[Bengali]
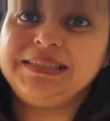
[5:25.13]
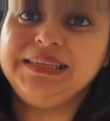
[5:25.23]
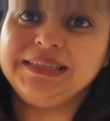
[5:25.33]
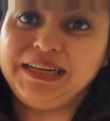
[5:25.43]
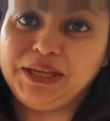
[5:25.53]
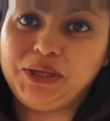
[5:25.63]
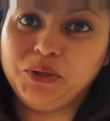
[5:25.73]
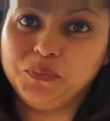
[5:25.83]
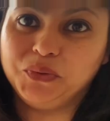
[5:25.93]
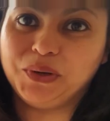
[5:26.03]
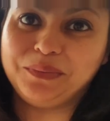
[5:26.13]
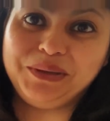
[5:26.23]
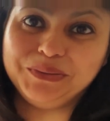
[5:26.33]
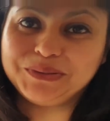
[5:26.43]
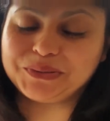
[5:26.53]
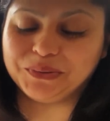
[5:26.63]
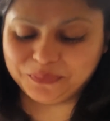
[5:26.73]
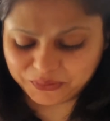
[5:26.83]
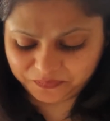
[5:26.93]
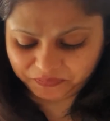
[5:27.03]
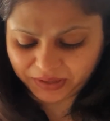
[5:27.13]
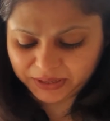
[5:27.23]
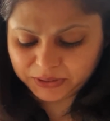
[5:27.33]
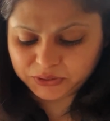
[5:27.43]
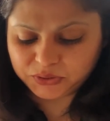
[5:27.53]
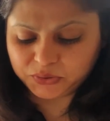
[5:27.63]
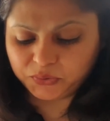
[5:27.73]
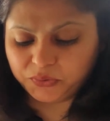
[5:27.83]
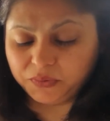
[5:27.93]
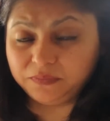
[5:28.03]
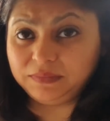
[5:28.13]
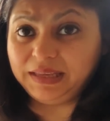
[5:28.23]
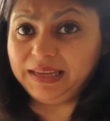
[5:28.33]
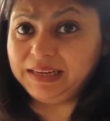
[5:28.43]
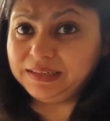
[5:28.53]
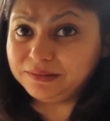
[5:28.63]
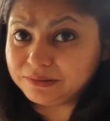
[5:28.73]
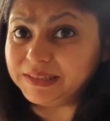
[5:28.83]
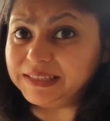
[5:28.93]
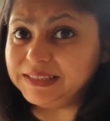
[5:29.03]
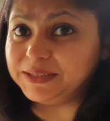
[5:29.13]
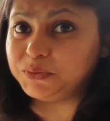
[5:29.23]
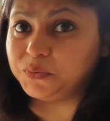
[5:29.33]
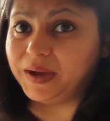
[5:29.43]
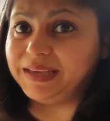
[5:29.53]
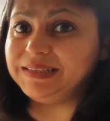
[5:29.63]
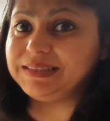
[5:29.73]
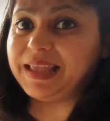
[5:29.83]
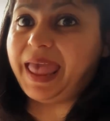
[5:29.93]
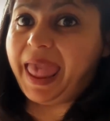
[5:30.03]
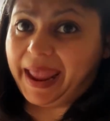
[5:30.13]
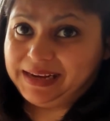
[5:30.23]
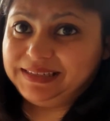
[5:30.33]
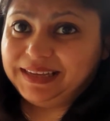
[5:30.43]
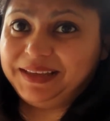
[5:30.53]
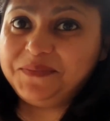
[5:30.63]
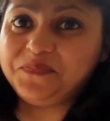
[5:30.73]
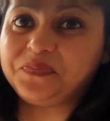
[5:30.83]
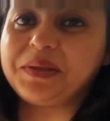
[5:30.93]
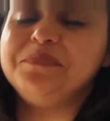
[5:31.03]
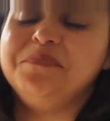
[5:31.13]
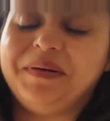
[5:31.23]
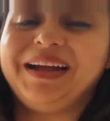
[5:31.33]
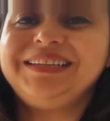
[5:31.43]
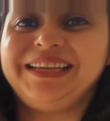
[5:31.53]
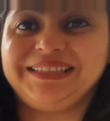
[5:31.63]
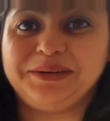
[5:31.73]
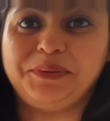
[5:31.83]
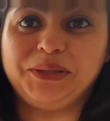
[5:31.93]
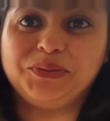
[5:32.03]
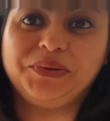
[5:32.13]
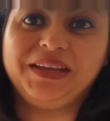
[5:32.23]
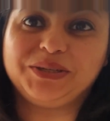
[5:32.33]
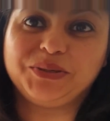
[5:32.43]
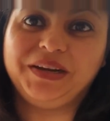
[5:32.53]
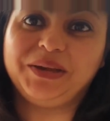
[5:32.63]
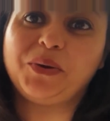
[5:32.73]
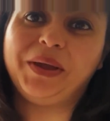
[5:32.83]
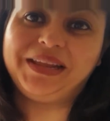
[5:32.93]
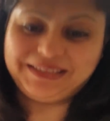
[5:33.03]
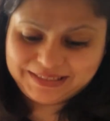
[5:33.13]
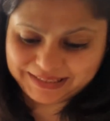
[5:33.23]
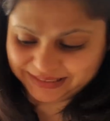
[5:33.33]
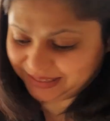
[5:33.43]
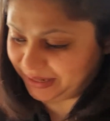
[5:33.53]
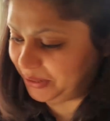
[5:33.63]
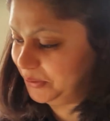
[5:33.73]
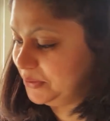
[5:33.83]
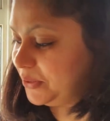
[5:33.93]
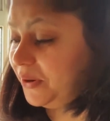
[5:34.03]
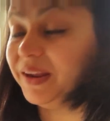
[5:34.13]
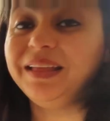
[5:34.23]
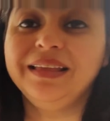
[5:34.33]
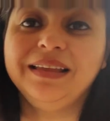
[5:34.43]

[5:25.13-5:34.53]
সিজনিং কিউবগুলো আমি ইউজ করব সো ইনগ্রিডিয়েন্ট ওয়াইজ একটাই বাট এটার ভেতরে আসলে কয়েকটা সিজনিং ইউজ করা